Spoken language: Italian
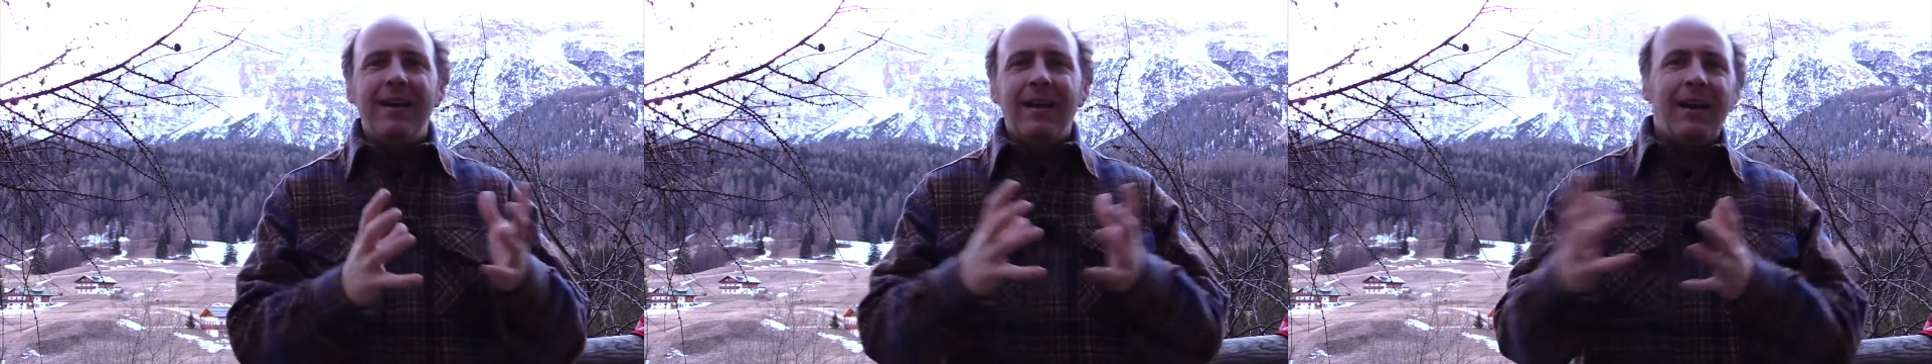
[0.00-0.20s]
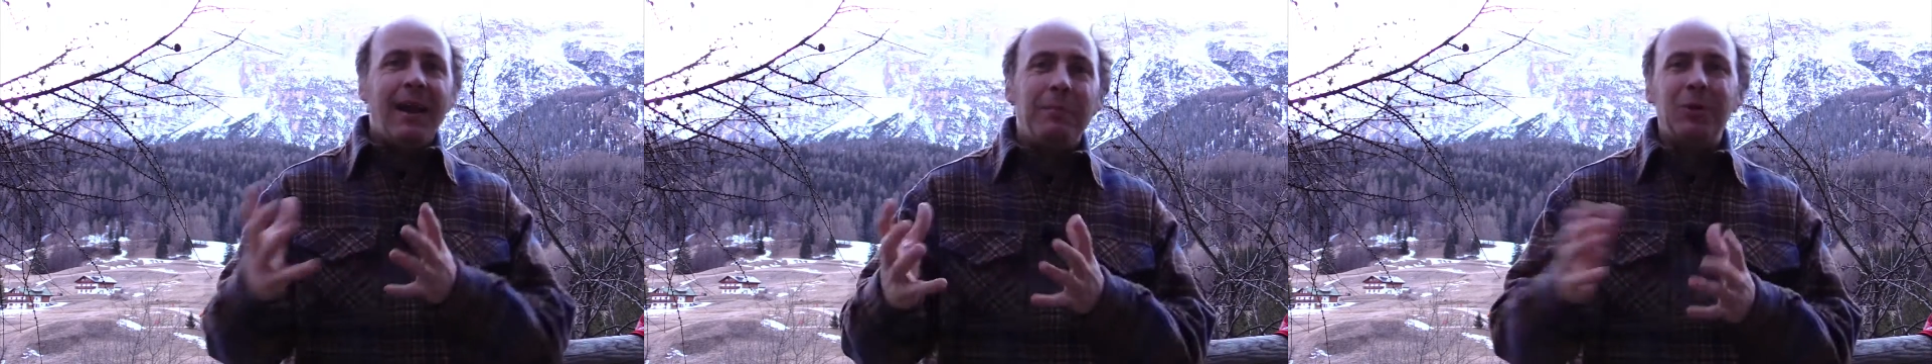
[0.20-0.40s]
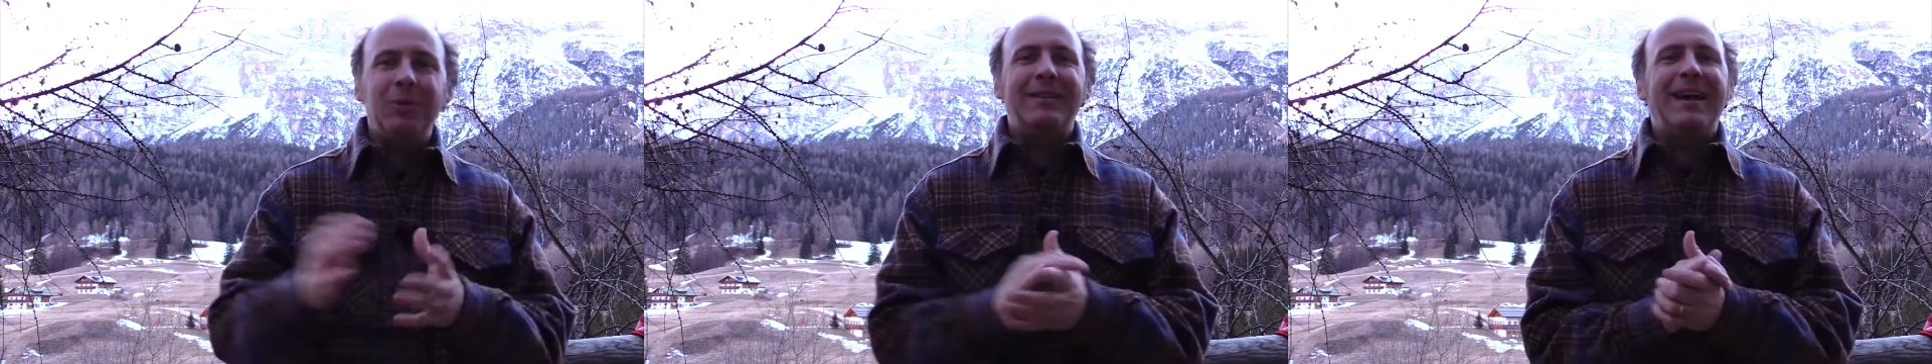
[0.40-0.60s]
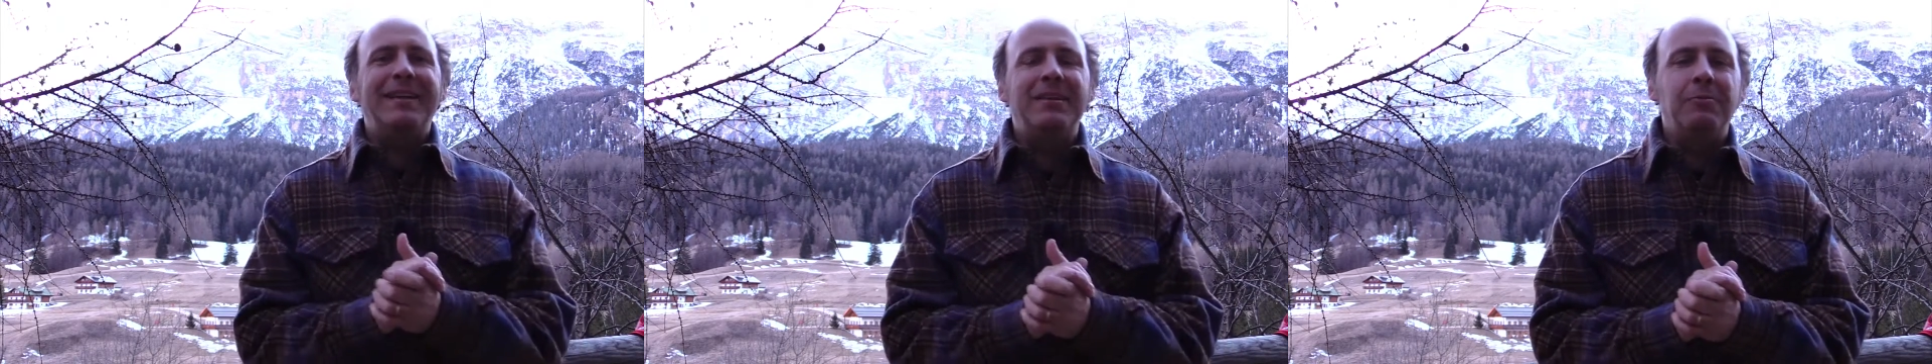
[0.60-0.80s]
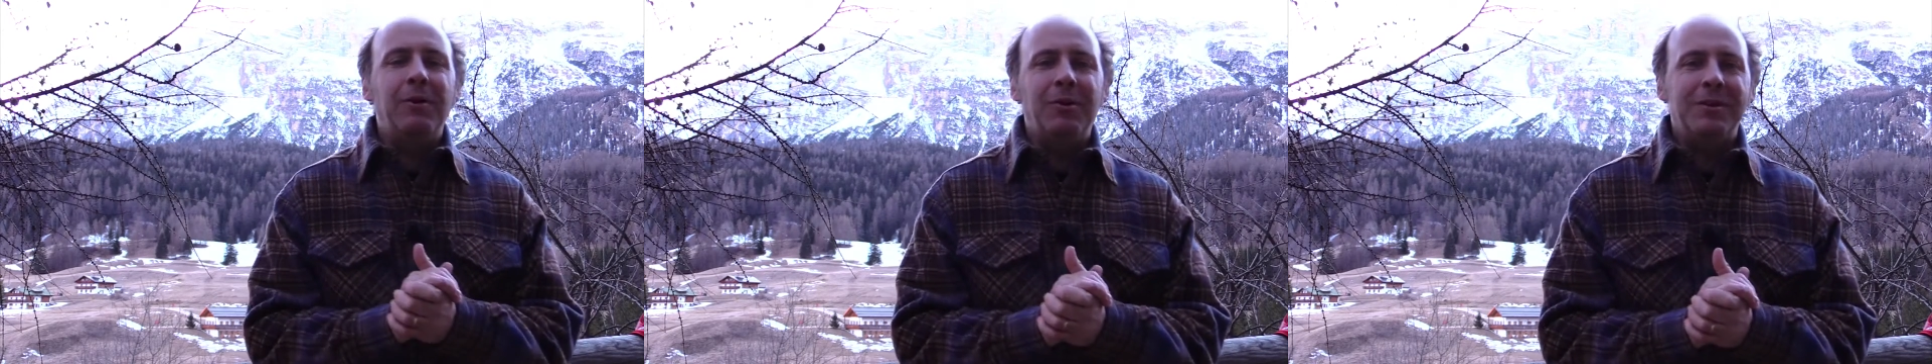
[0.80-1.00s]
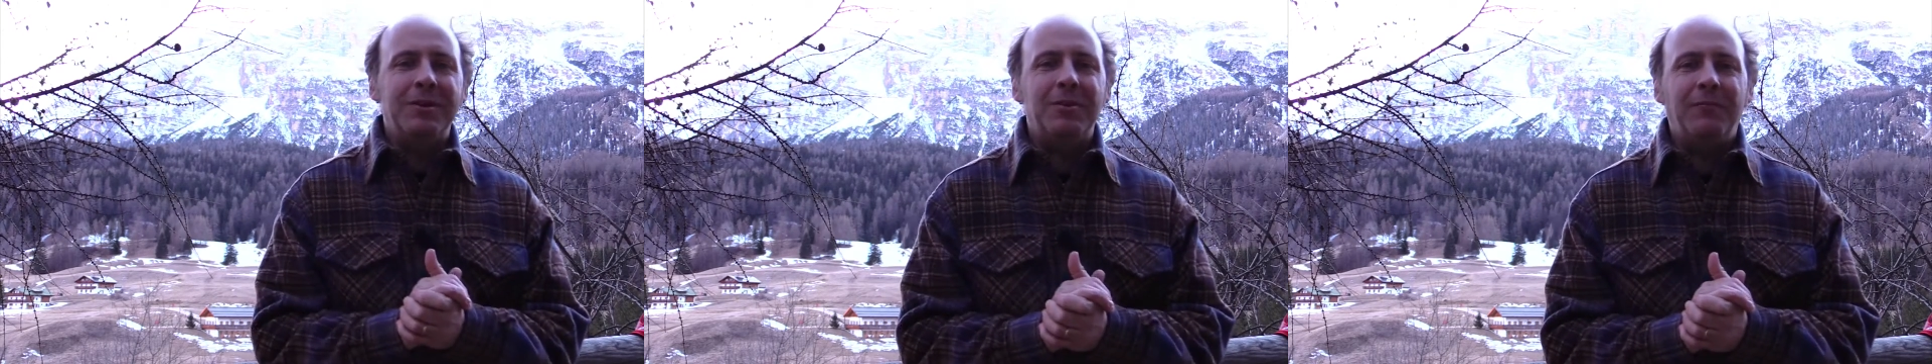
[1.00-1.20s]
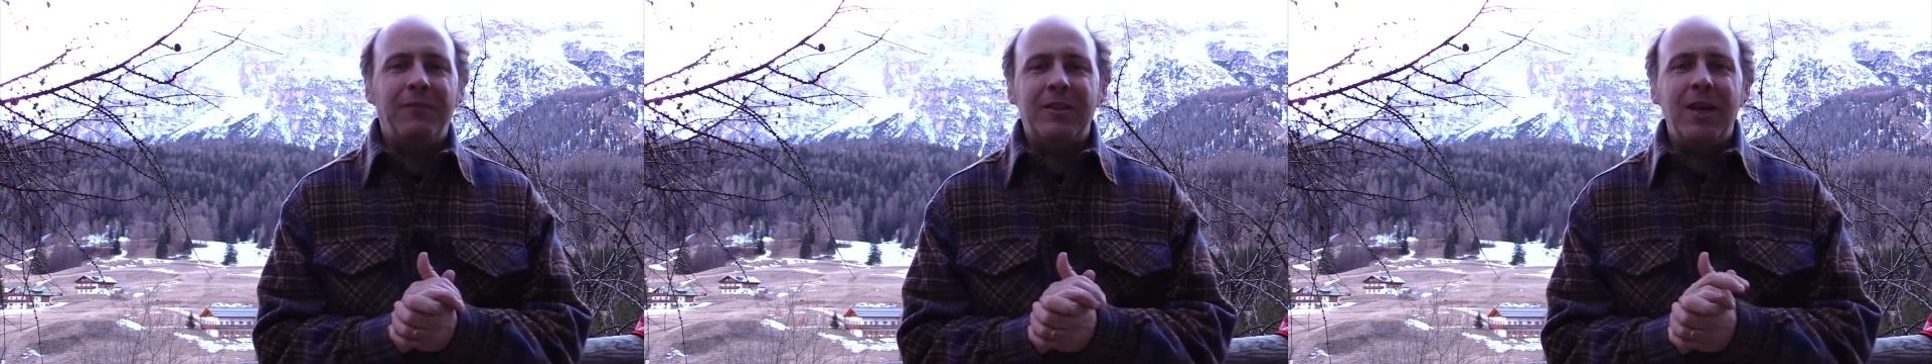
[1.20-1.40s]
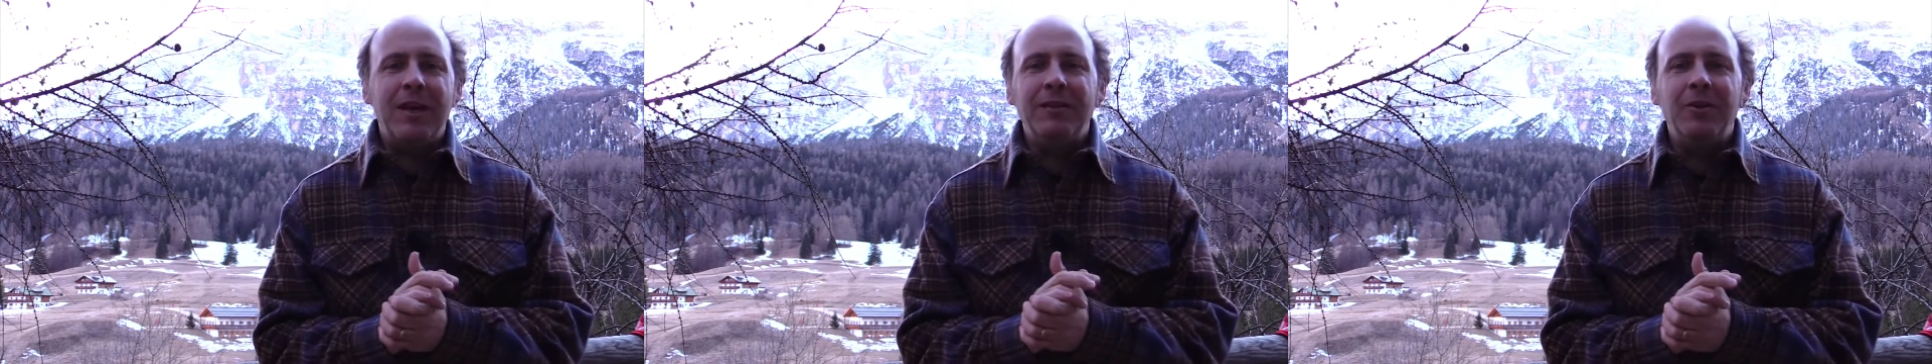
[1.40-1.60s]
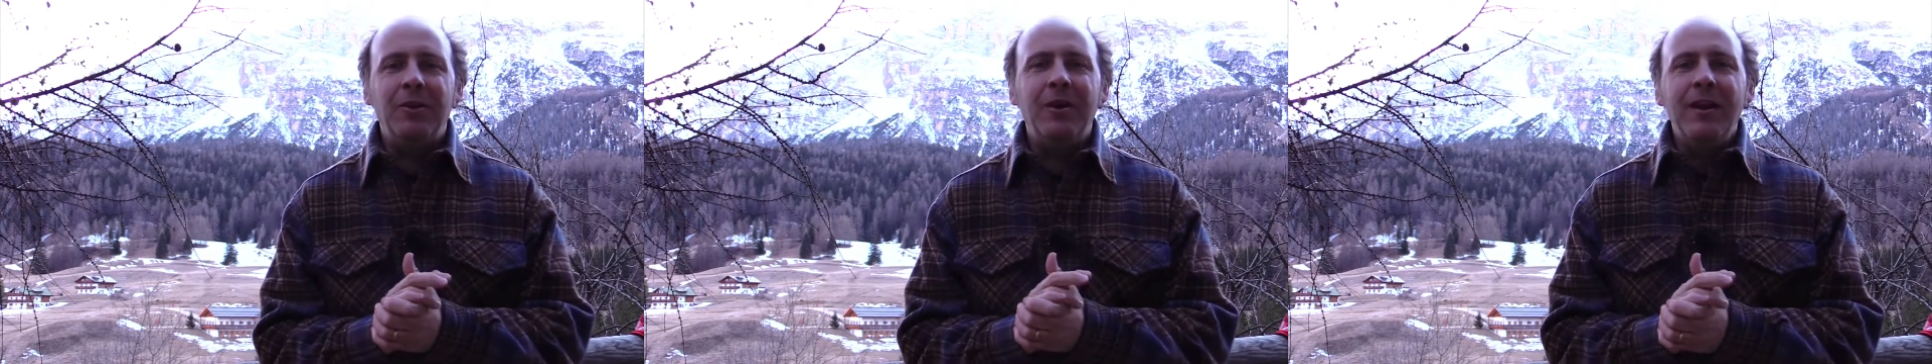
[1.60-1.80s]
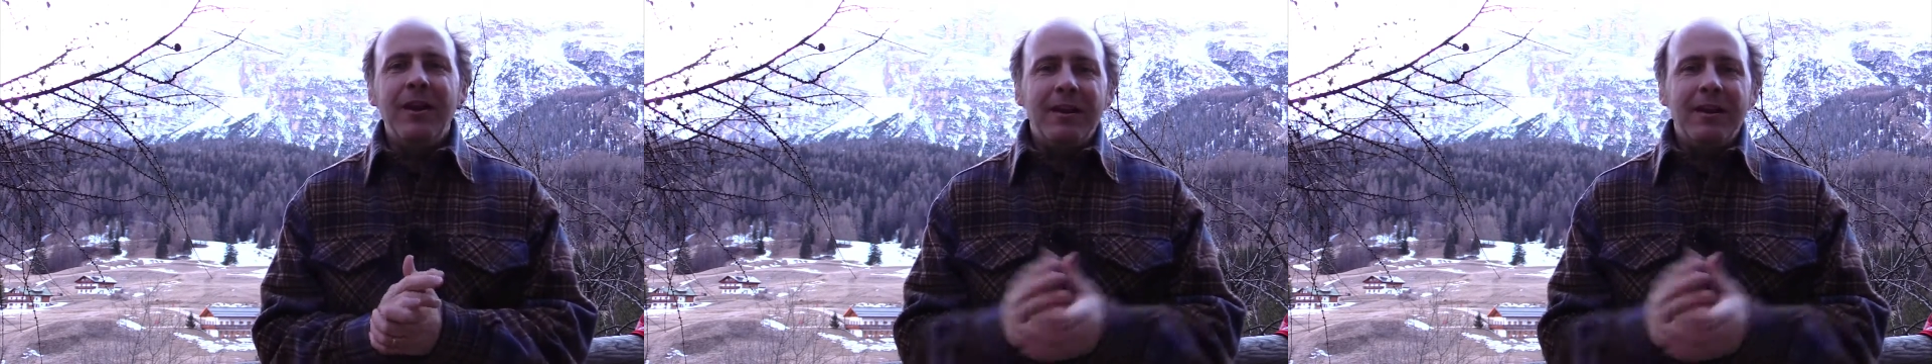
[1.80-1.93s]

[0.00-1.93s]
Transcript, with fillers: la bontà di quello che sto facendo.